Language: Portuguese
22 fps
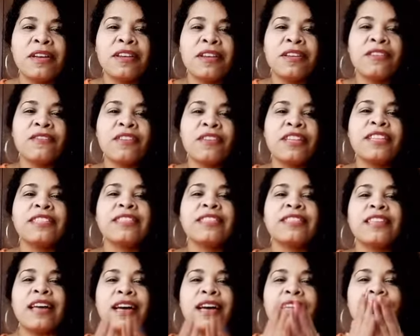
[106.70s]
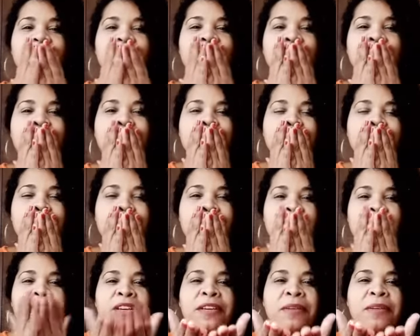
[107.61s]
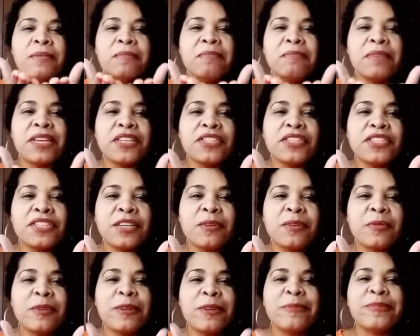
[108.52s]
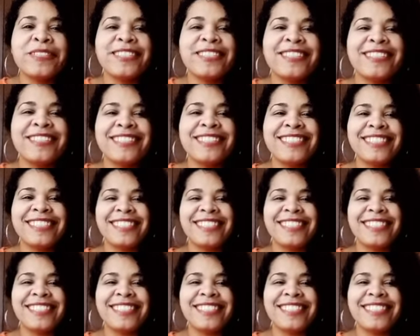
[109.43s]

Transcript: Felicidades. Beijão, meu amigo.